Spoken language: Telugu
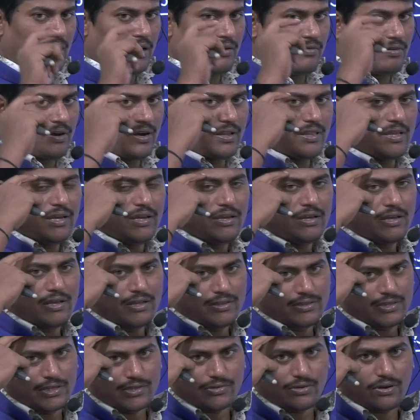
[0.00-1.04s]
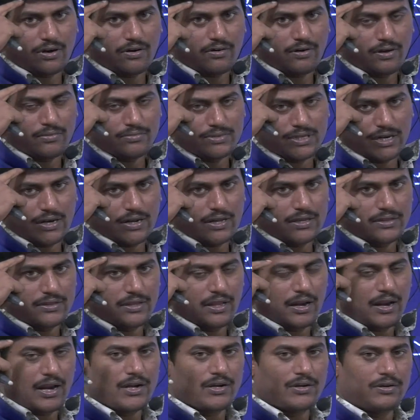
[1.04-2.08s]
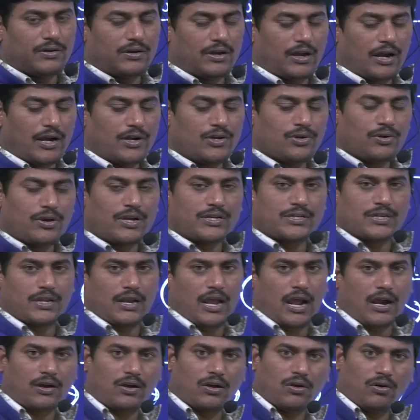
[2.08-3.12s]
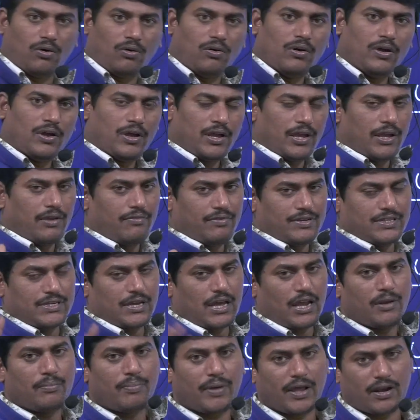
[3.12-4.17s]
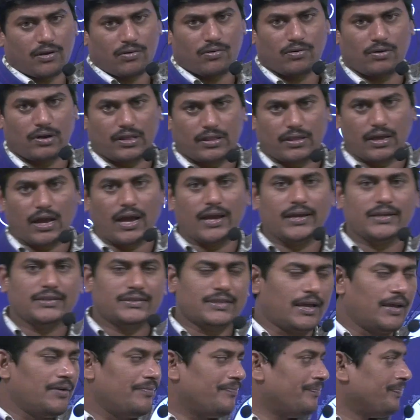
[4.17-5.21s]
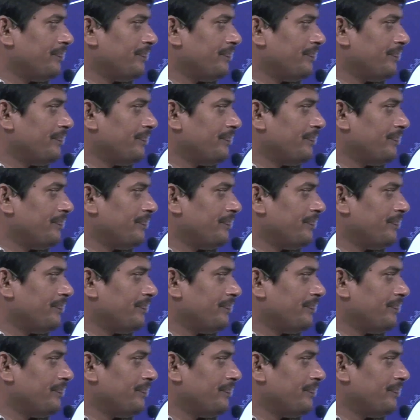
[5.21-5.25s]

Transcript: అనేటువంటిది తీసుకురావడం జరిగింది రైట్ ఎడ్యుకేషన్ యాక్ట్లో ఈ విషయాన్ని పేర్కొన్నది అయితే